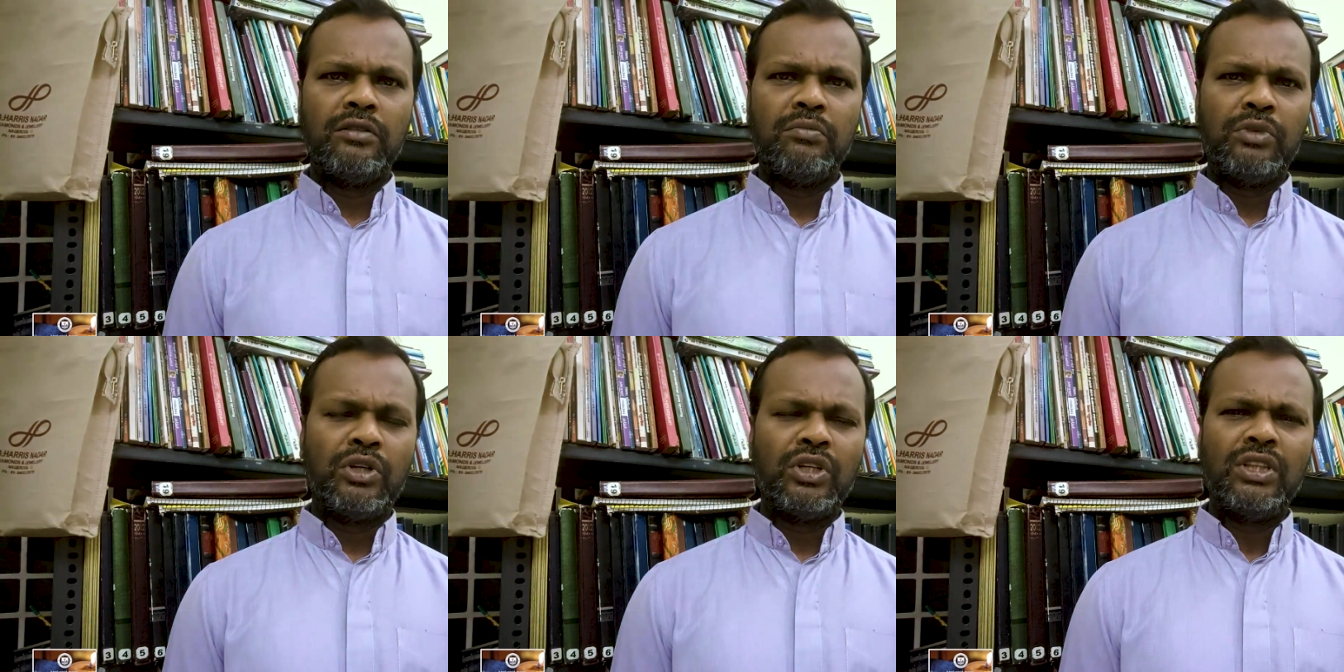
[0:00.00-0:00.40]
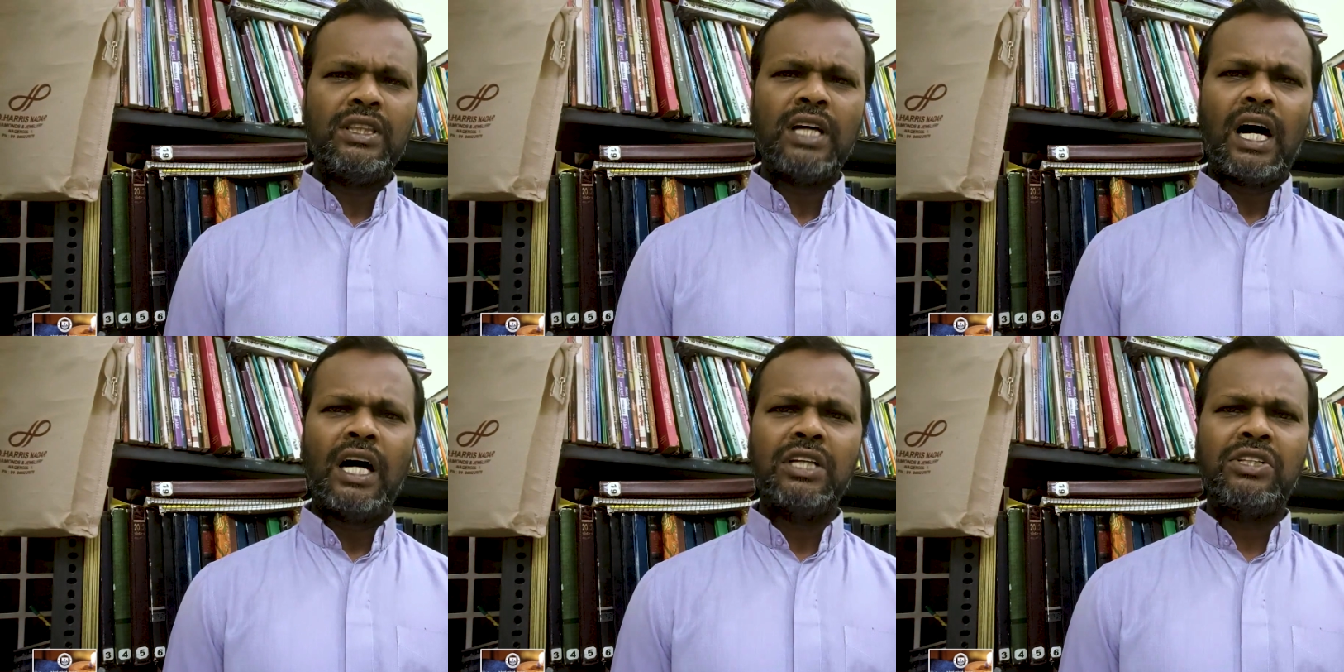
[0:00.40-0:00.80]

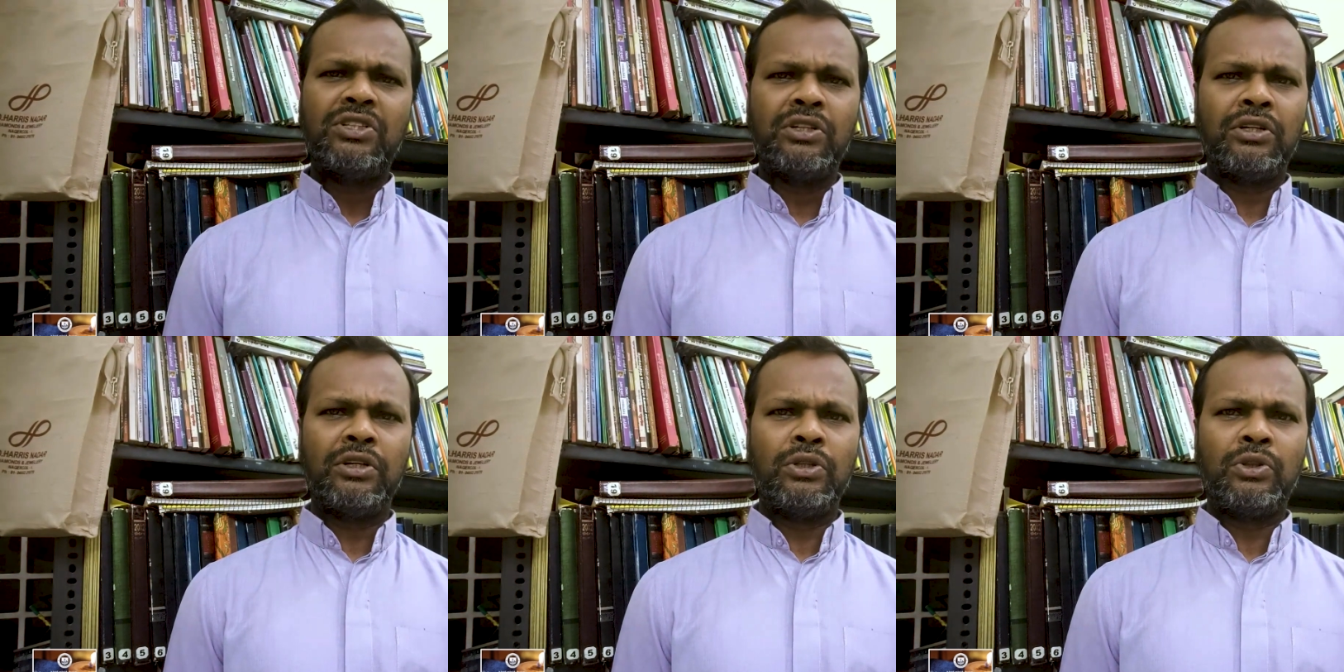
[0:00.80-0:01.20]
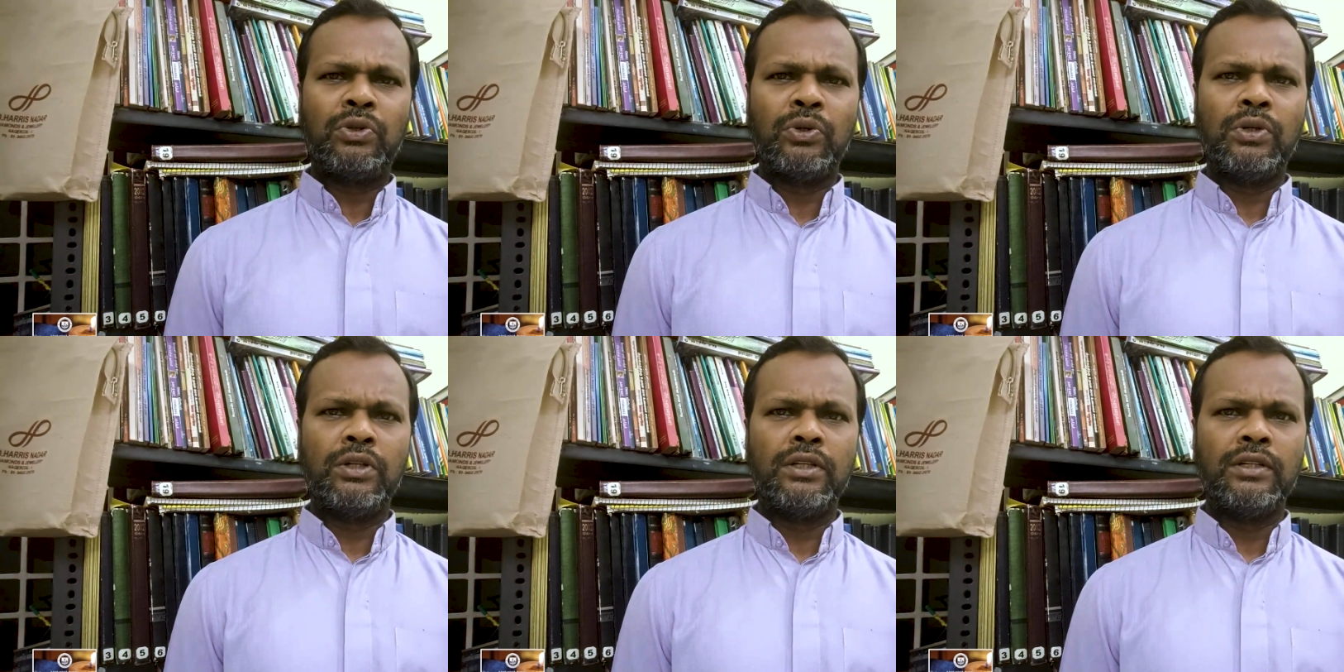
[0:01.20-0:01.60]
மிகுந்த
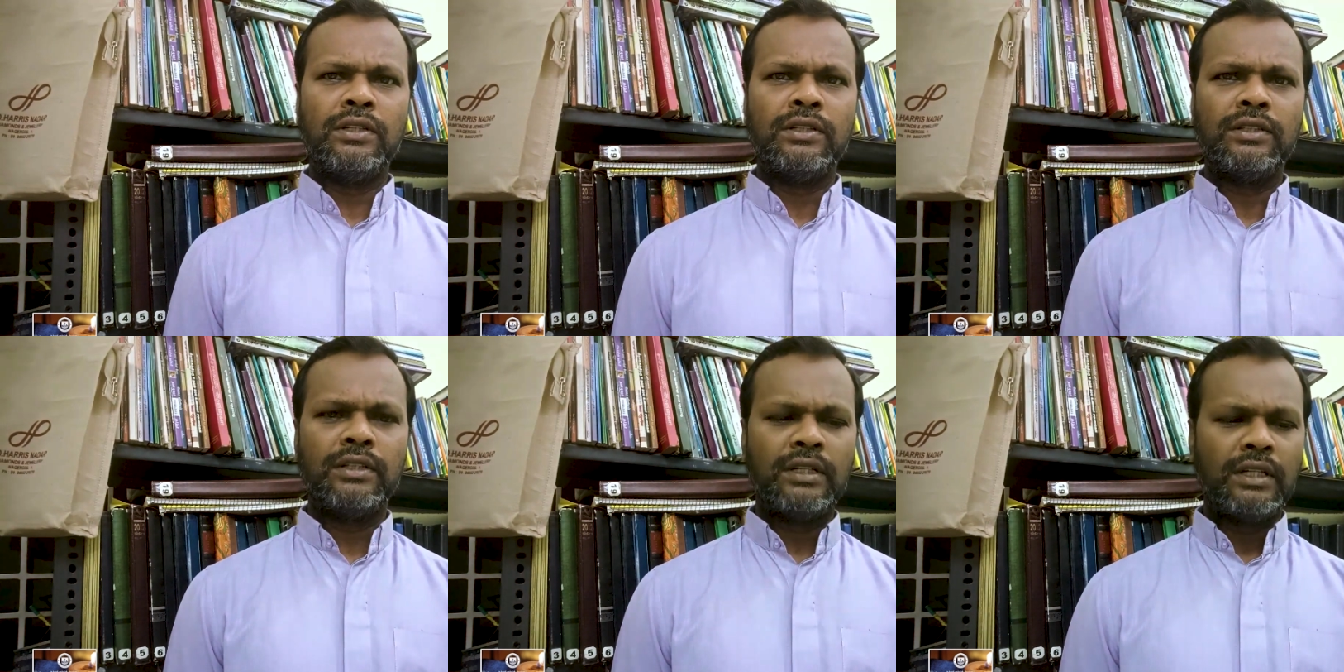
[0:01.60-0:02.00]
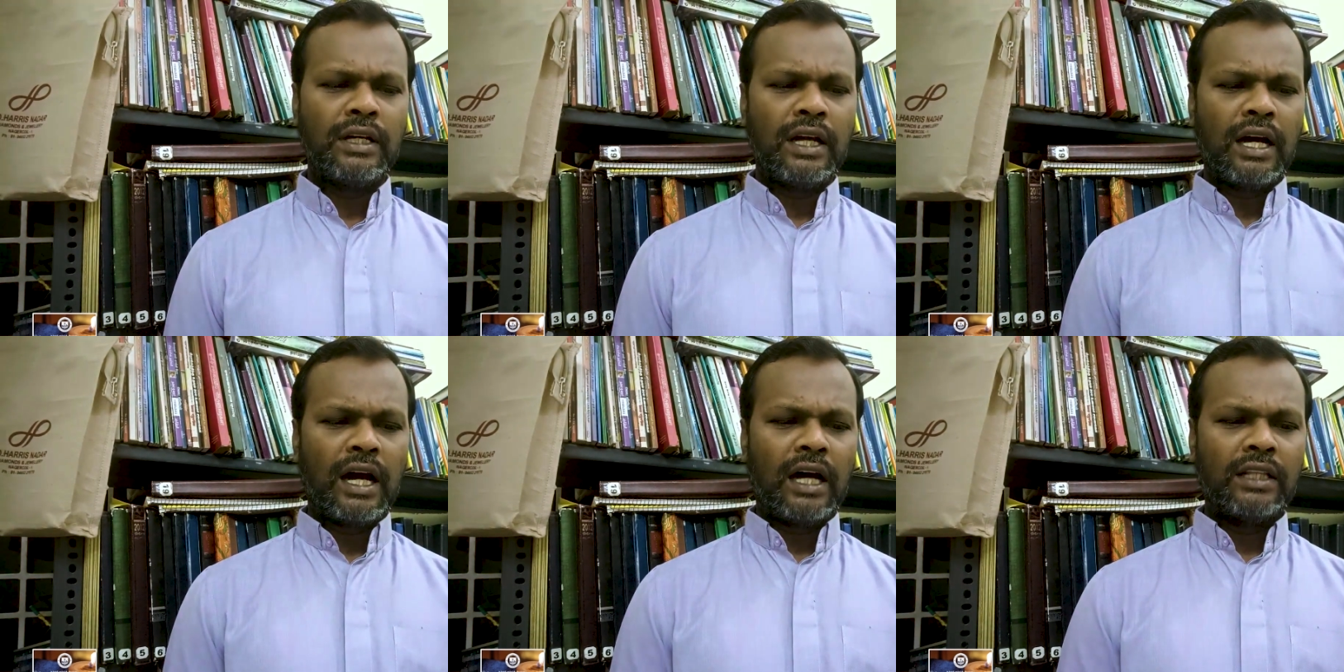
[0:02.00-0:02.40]
ஆச்சரியத்தோடு
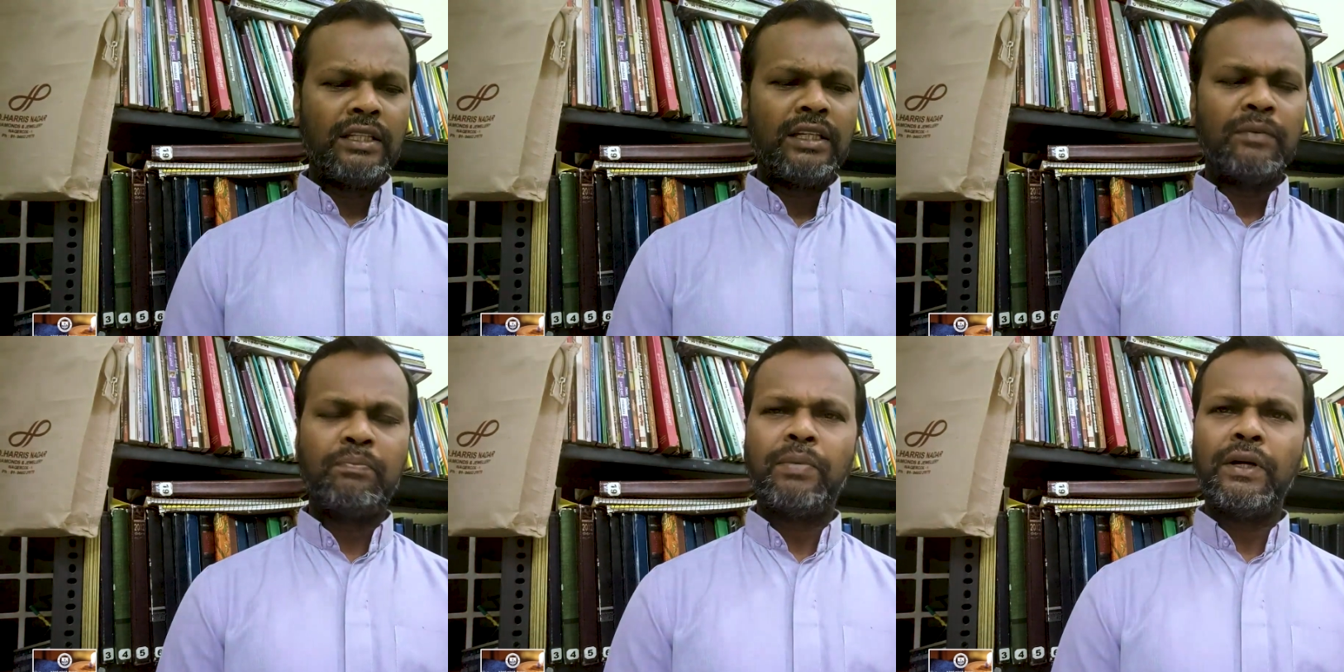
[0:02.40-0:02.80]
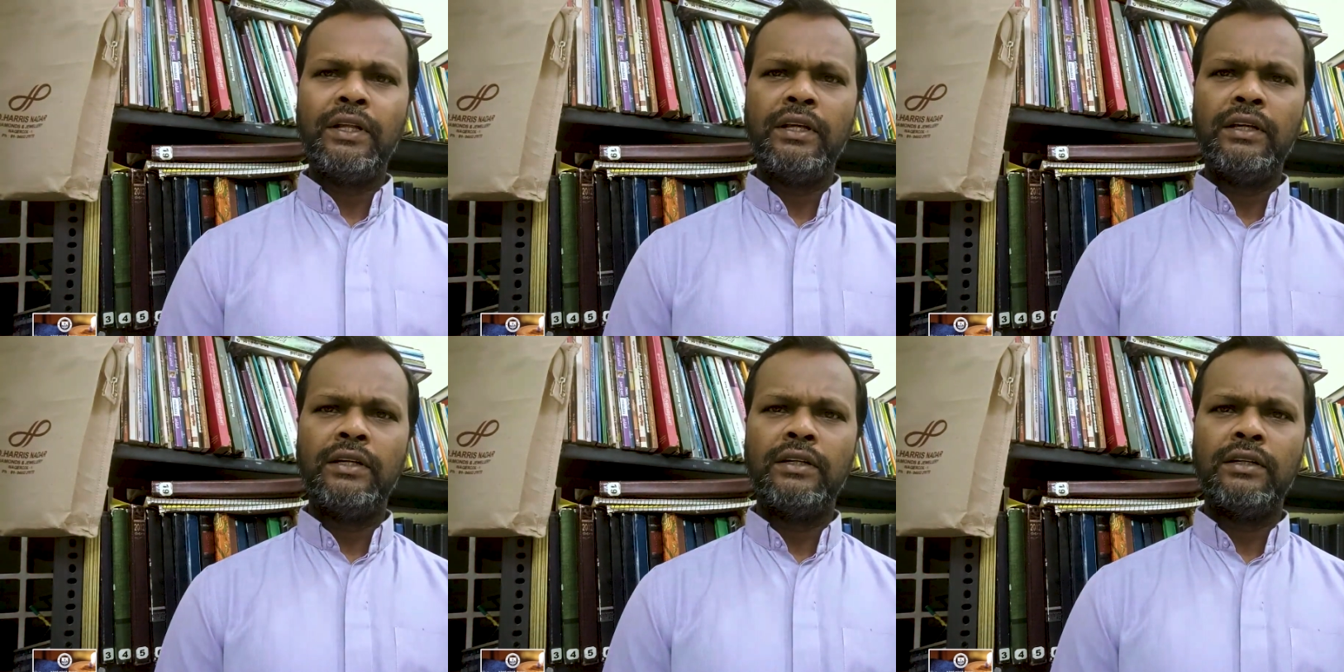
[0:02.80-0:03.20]
அது எப்படி